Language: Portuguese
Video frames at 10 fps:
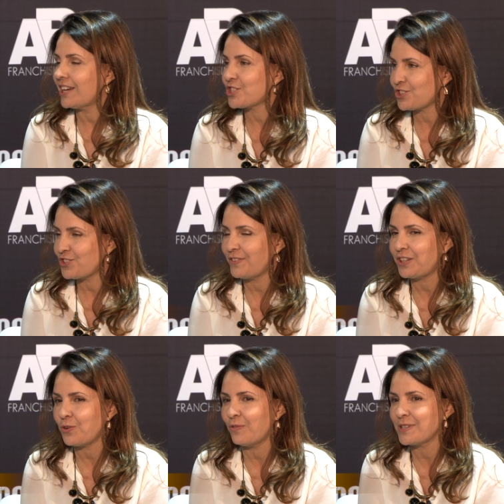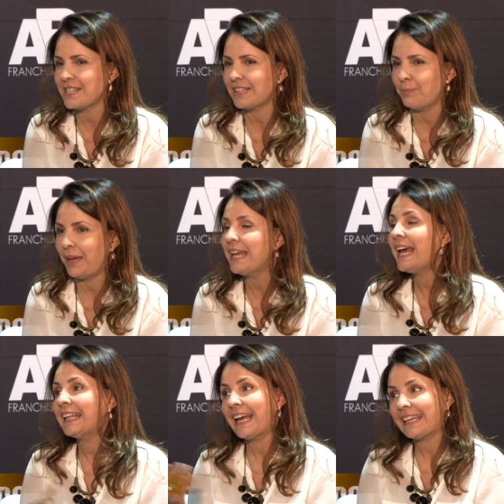né? Acho que estive aqui com você também,
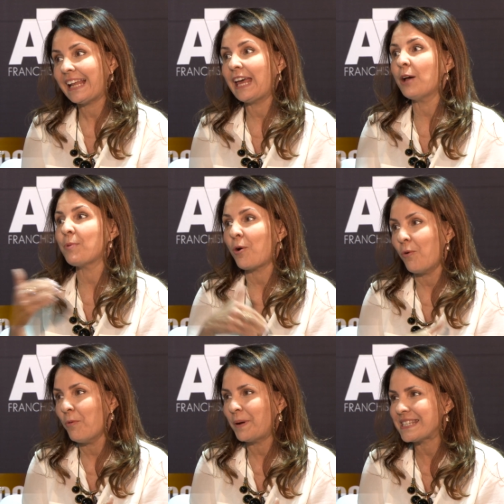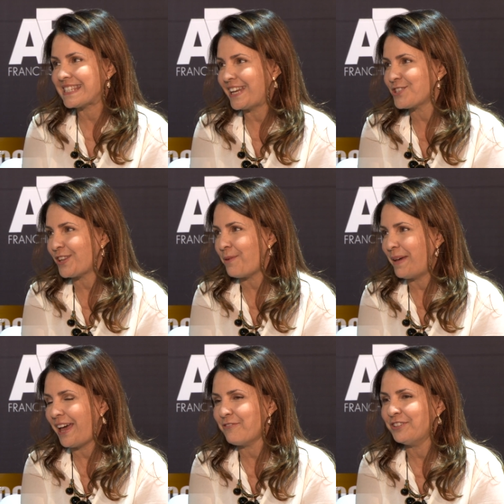naquela época como presidente da
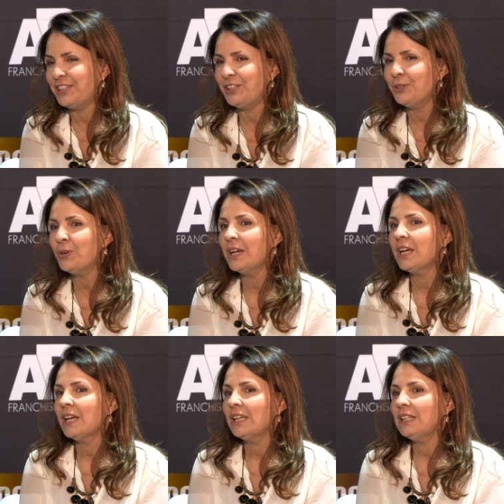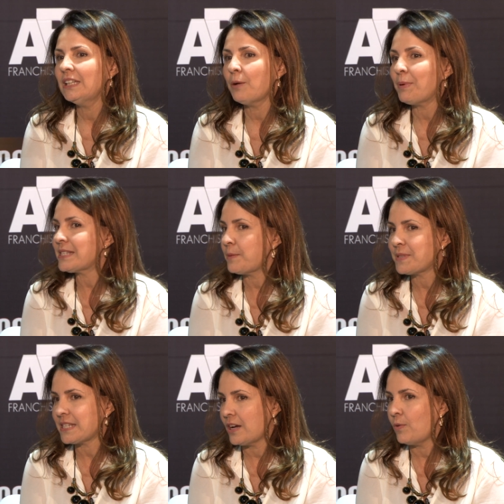BF Rio e a
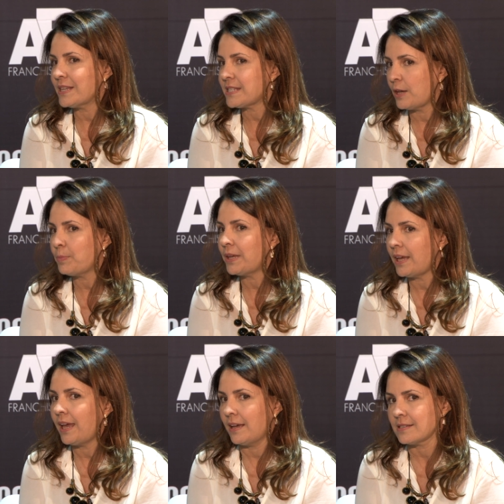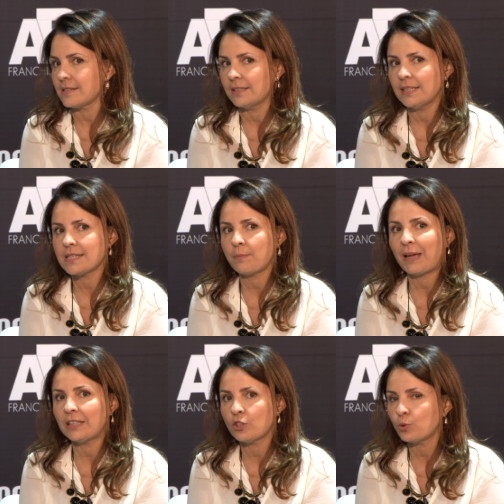percepção é sempre essa, né? essa
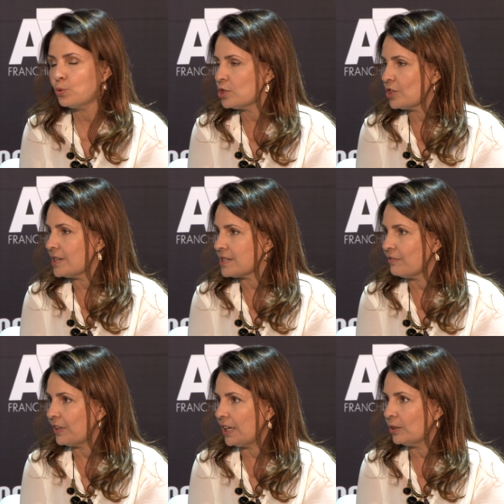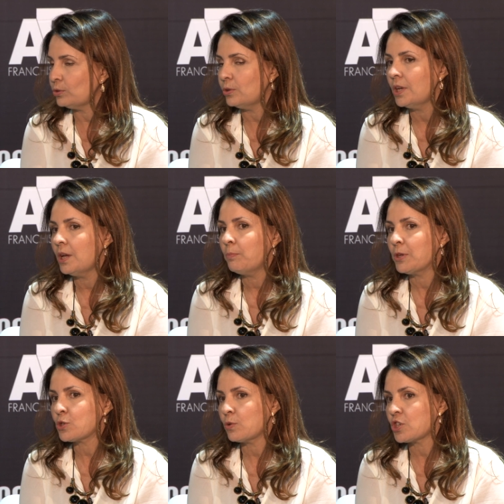magnitude desse evento,
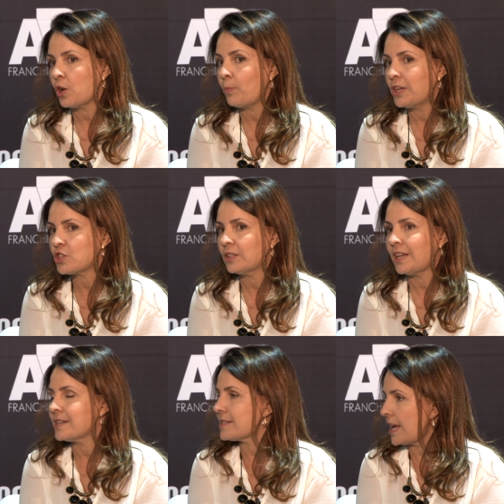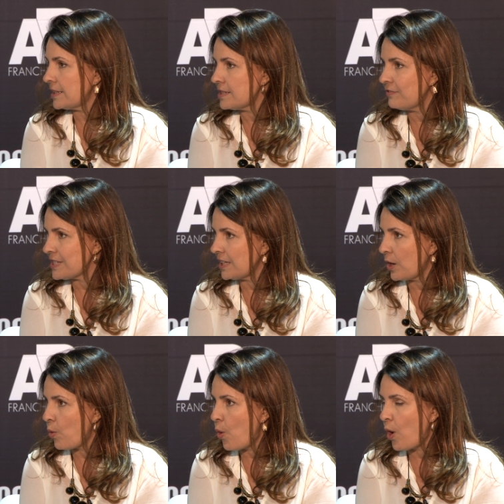pessoas realmente interessadas em fazer
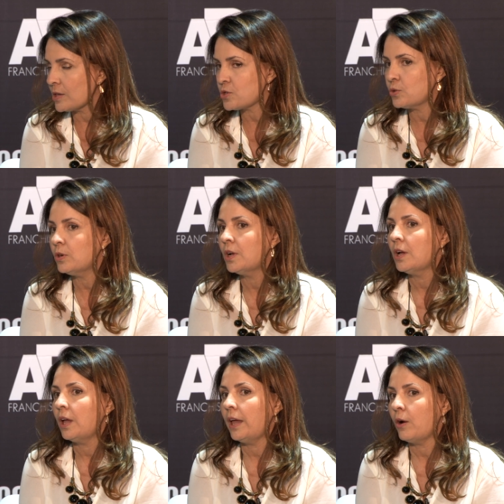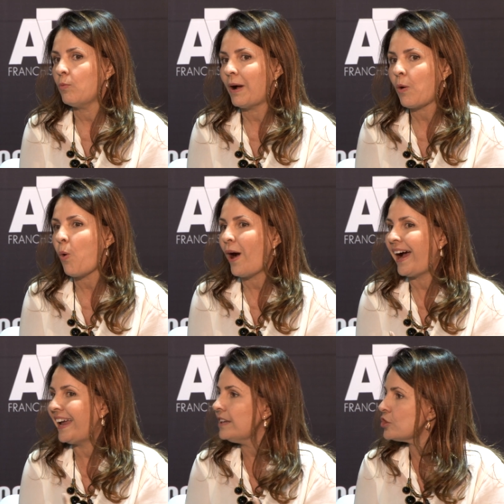negócio, é uma
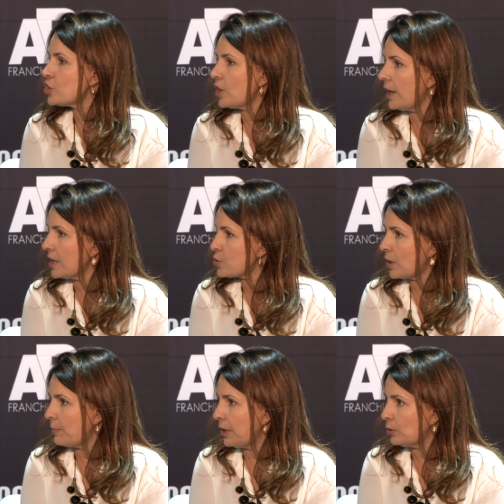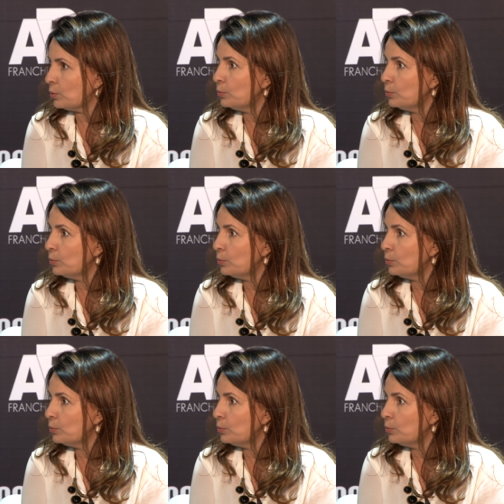corrente de relacionamento